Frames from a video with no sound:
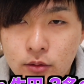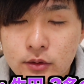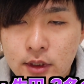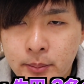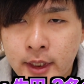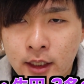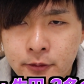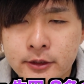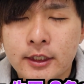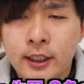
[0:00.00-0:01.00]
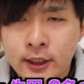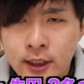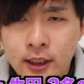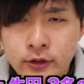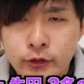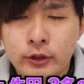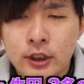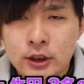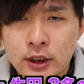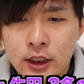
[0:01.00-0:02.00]
このさん名が不参加という
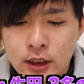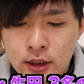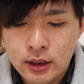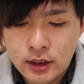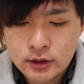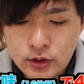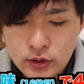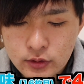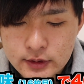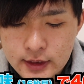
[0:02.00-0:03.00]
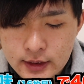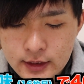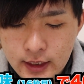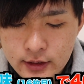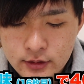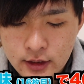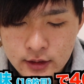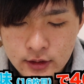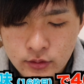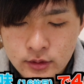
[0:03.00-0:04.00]
形で、それの前回ぐら
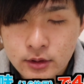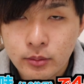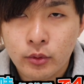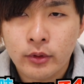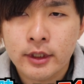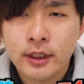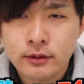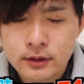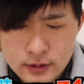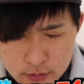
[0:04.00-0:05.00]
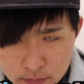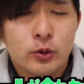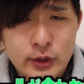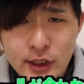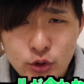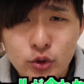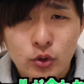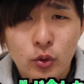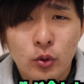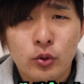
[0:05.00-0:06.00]
いによんひゃく部を超えているんですよ。
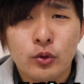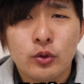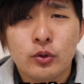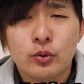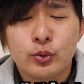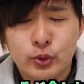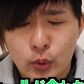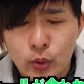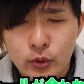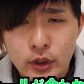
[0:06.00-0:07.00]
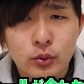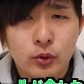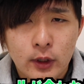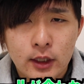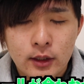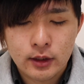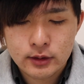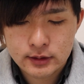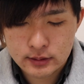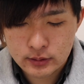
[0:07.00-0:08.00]
スケジュールの不都合っていうことで
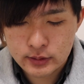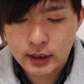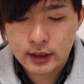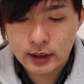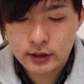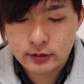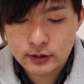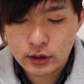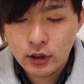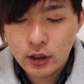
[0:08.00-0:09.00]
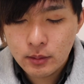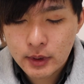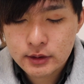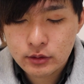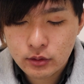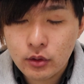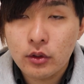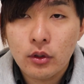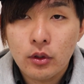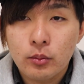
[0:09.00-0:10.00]
不参加になってるんですけど、まあその
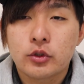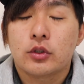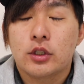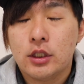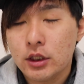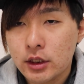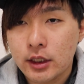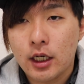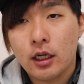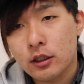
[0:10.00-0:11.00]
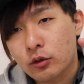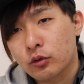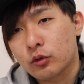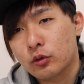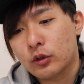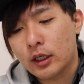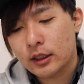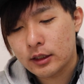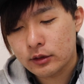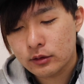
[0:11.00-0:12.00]
後もちろん人気がどんどんどんどん上
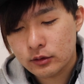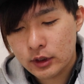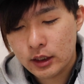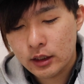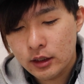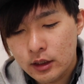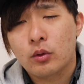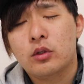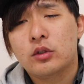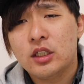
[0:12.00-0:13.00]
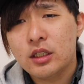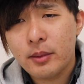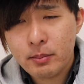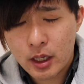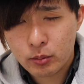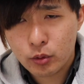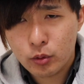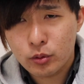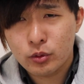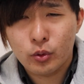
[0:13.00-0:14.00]
がってくるので、この人気メンバーも
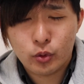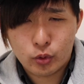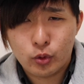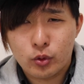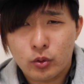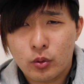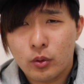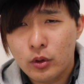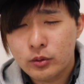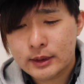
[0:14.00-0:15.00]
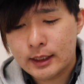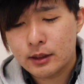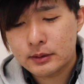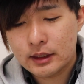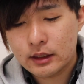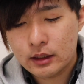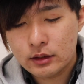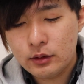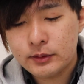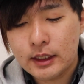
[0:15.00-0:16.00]
どんどんどんどんこう不参加不参加
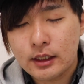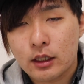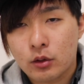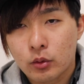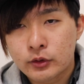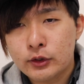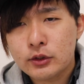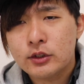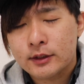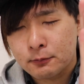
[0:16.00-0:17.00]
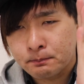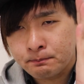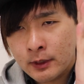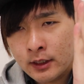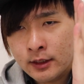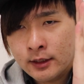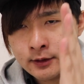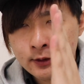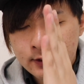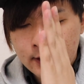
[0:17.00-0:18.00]
で不参加がこう続くんですよ。
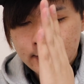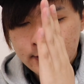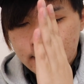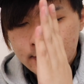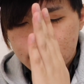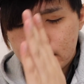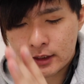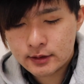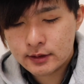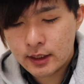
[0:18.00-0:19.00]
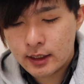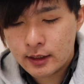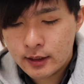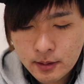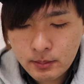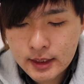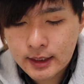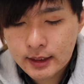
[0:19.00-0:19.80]
続いて続いて続いてっつって、ま